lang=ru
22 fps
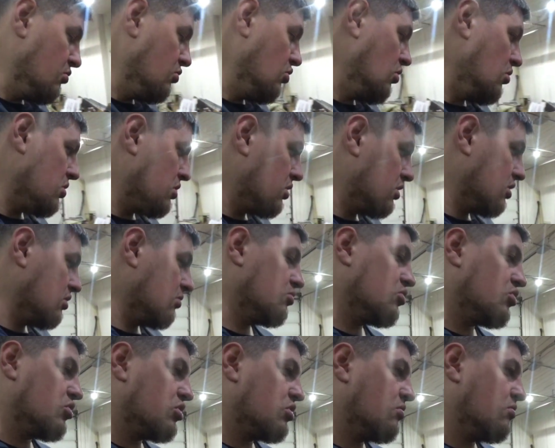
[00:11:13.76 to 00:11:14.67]
мокро там,
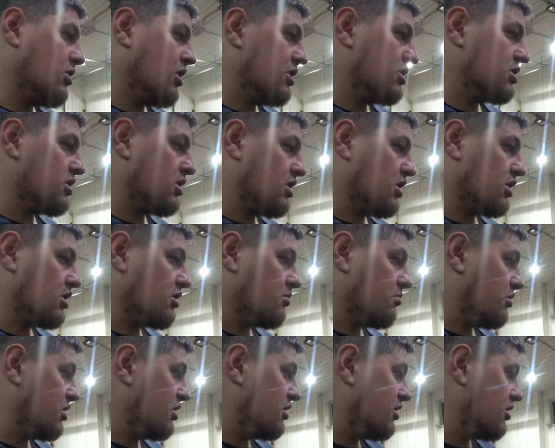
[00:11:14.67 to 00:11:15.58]
то что масло как-то
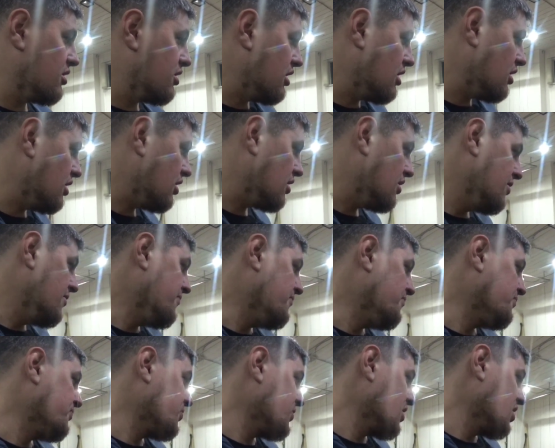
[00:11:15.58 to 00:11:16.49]
подлетало.
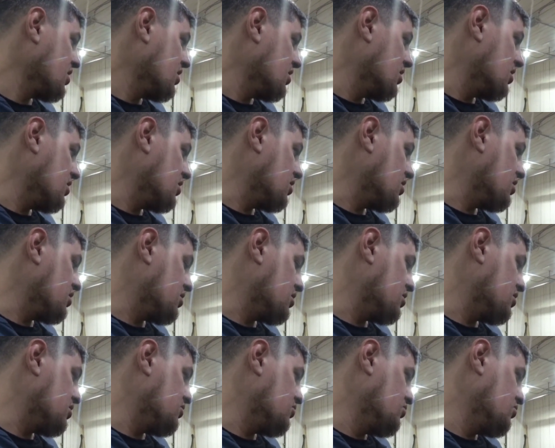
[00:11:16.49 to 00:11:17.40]

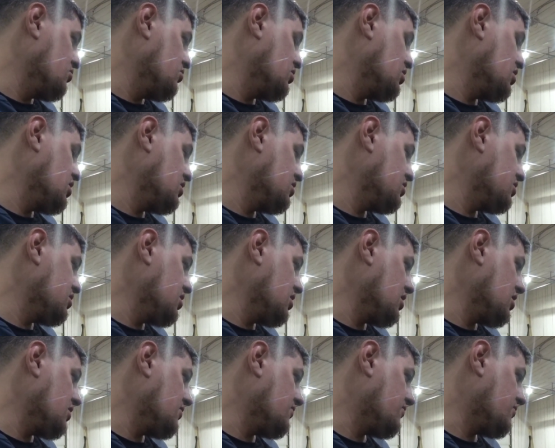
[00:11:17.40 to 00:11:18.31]
А, ну, я не
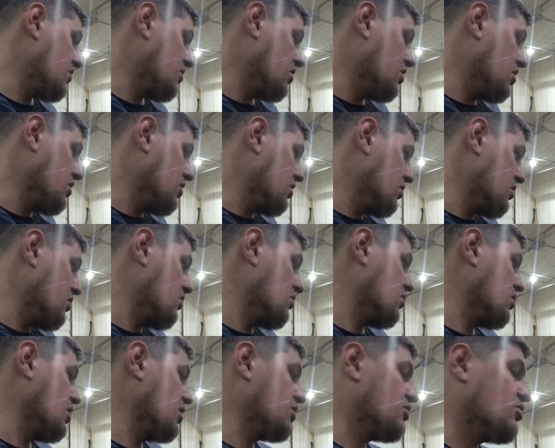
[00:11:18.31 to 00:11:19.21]
знаю, как, как,
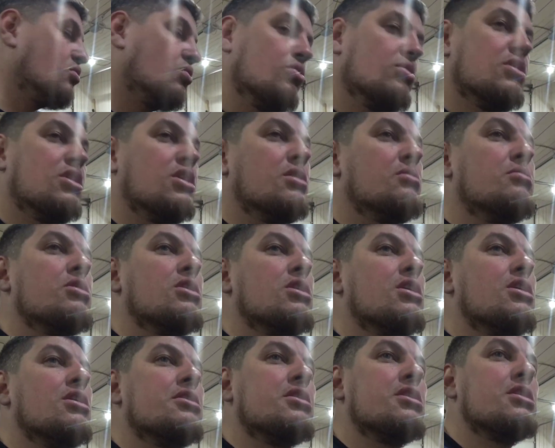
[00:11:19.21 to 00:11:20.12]
откуда именно
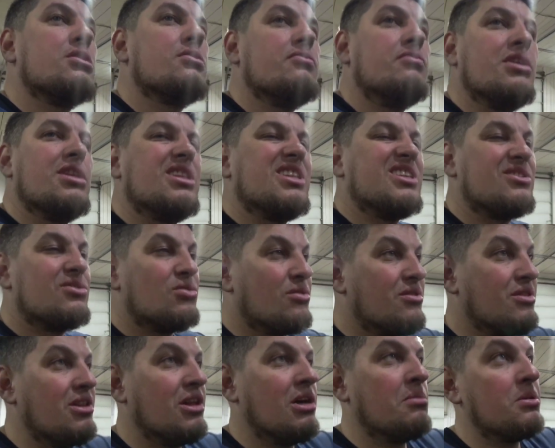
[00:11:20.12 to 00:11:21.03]
летит. Видно, что
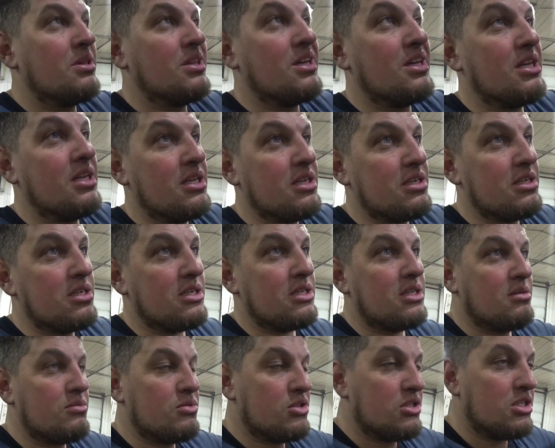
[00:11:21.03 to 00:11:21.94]
клапан, конечно,
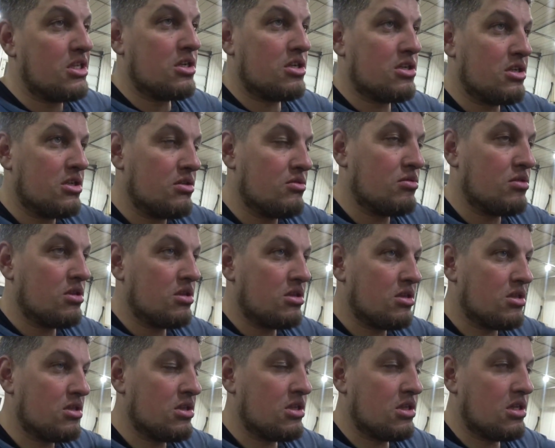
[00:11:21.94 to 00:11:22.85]
там стержень вот
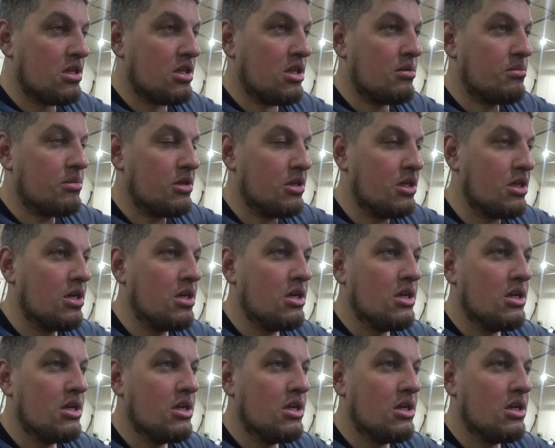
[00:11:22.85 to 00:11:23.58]
этот клапана